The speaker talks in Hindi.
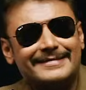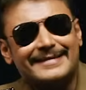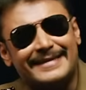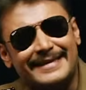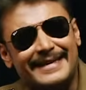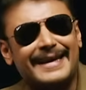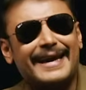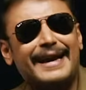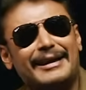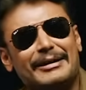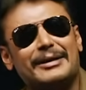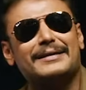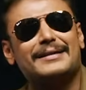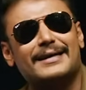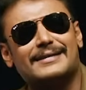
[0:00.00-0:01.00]
हो अरे ये
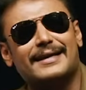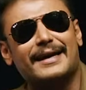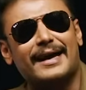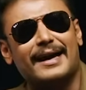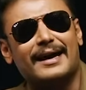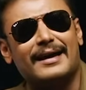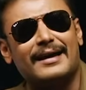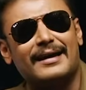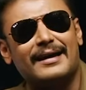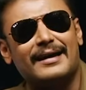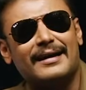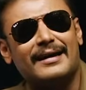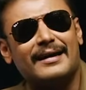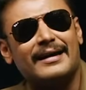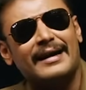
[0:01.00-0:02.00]
सब पुराना खेल है
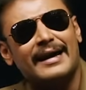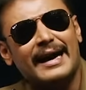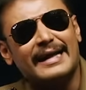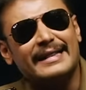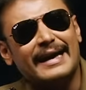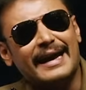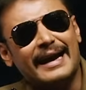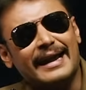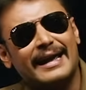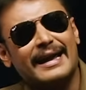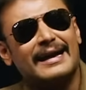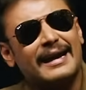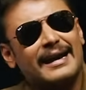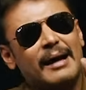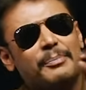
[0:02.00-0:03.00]
वही
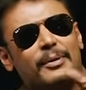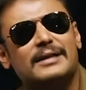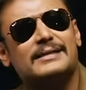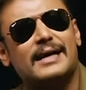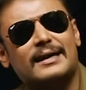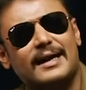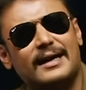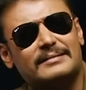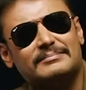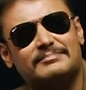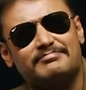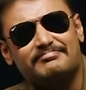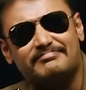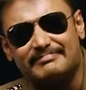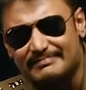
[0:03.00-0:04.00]
चोर और पुलिस
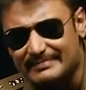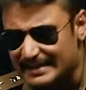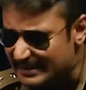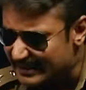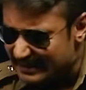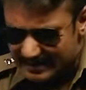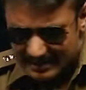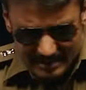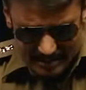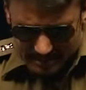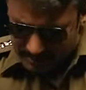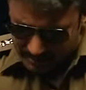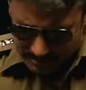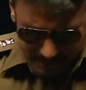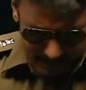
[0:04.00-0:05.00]
वाला
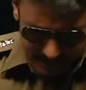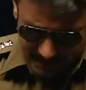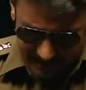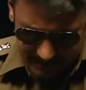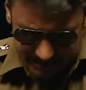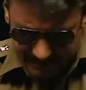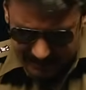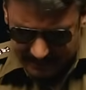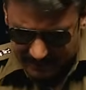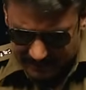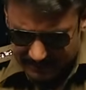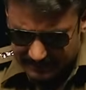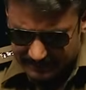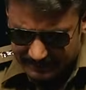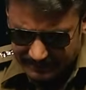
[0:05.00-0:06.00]
बोर हो गया हूं मैं
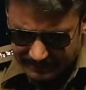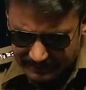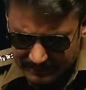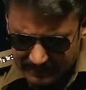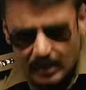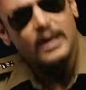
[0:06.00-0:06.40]
इस खेल से